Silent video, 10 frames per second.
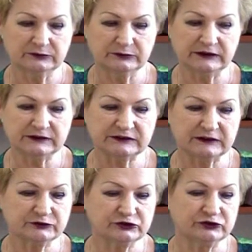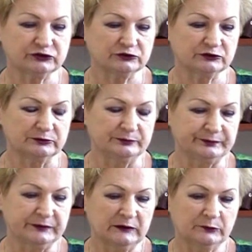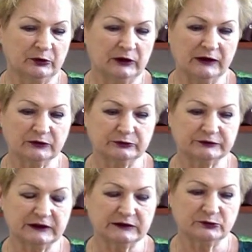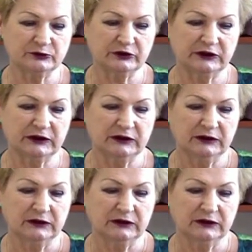miejsca w życiu Polaków zajmuje,